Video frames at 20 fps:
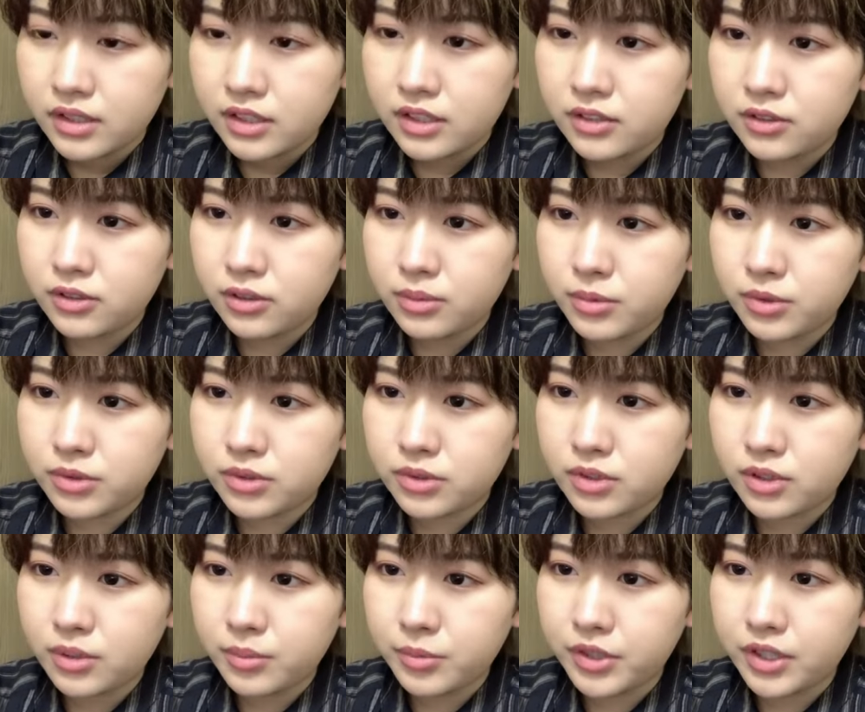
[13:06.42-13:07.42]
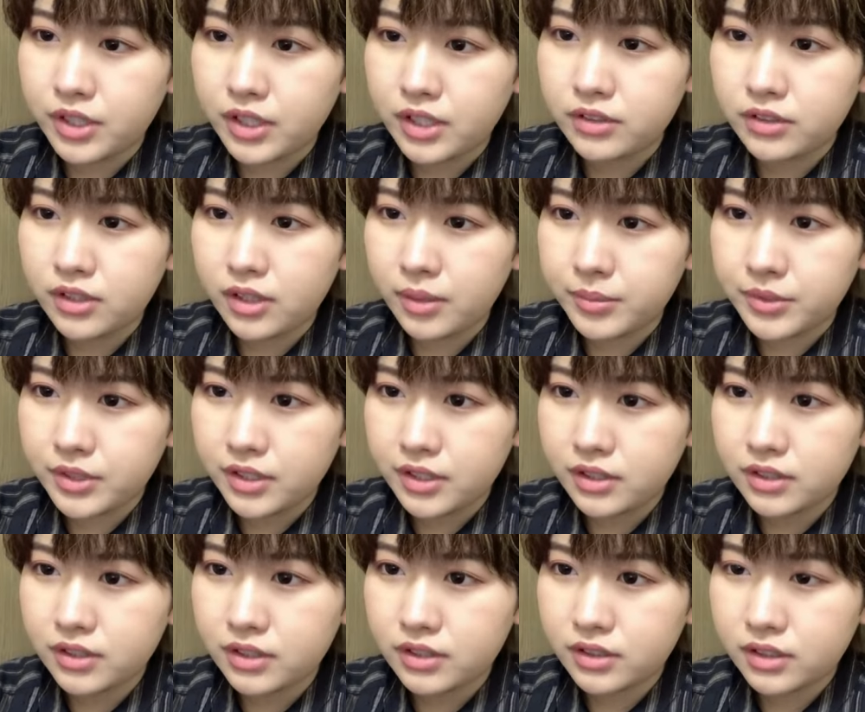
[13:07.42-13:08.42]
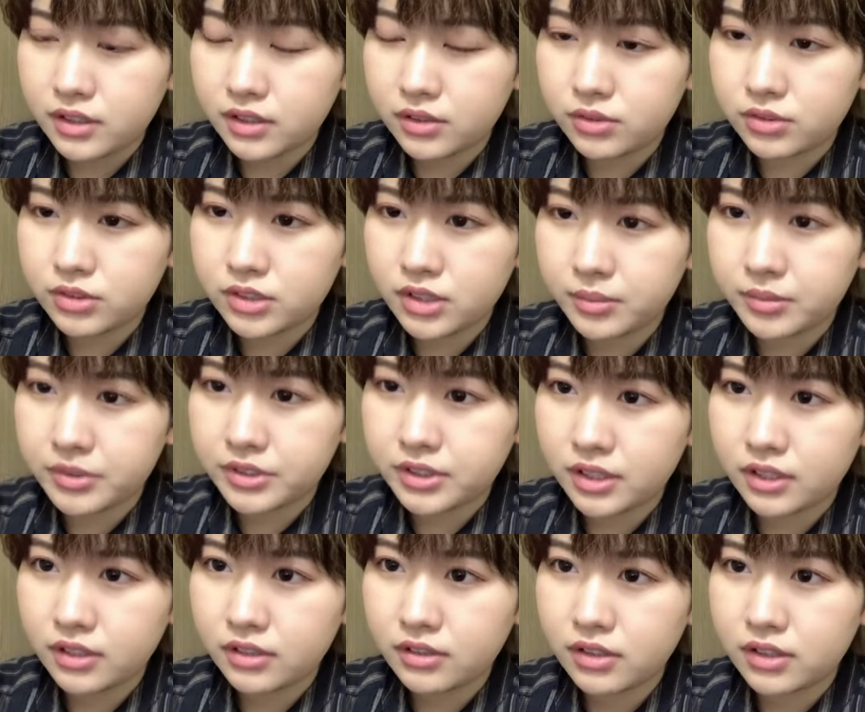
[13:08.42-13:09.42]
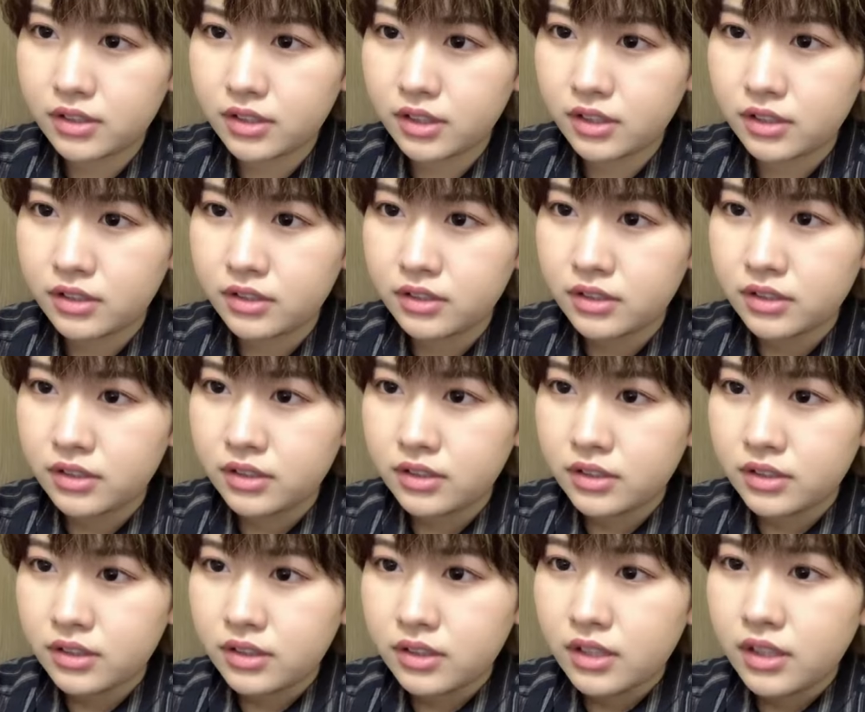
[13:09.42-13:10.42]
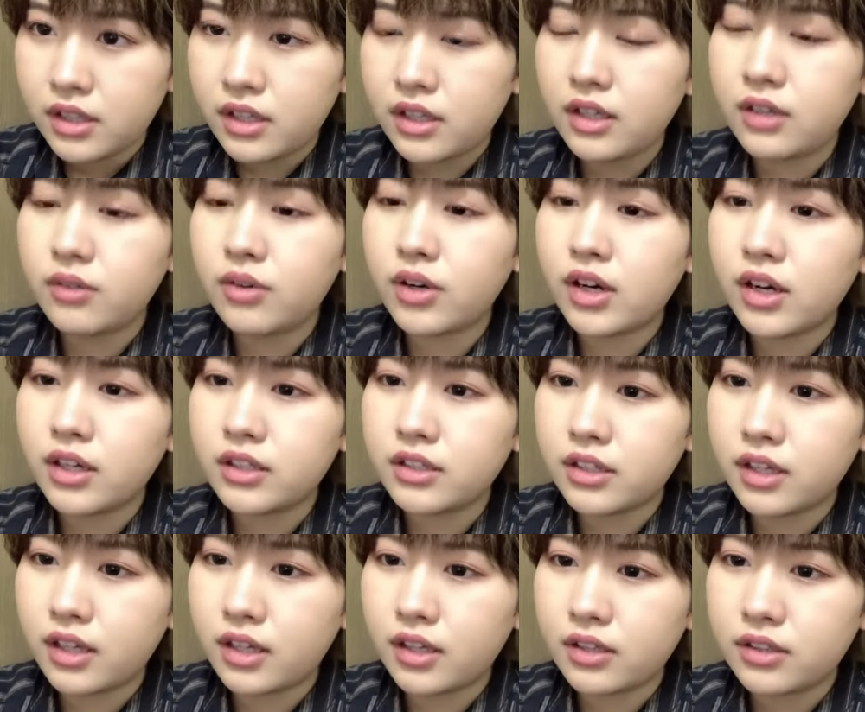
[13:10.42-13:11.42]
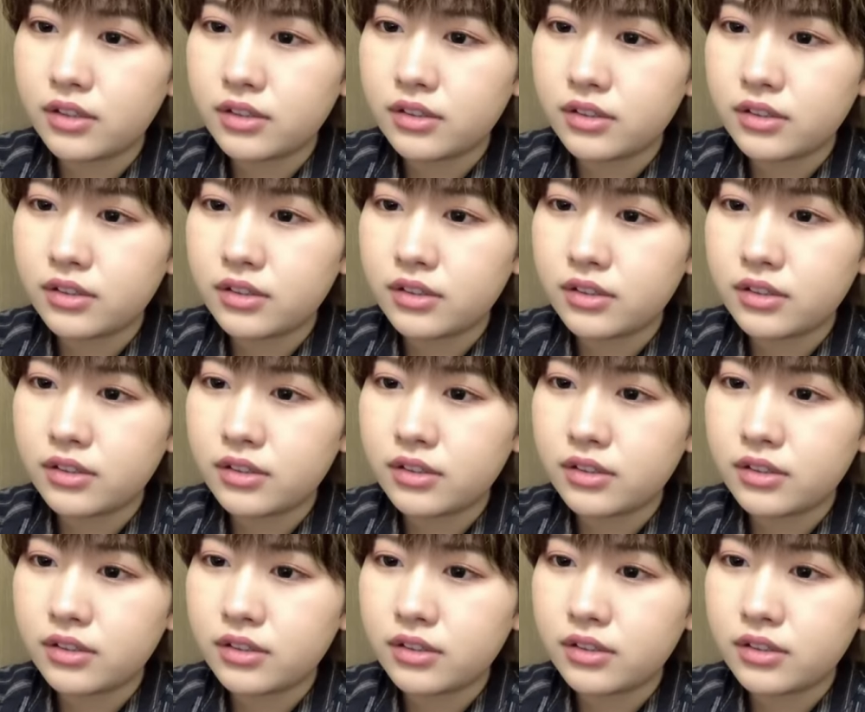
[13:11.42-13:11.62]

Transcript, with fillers: 昨日も一昨日もいっかいの上手側だったけど、うちは見つけてくれた？えー、わかんない、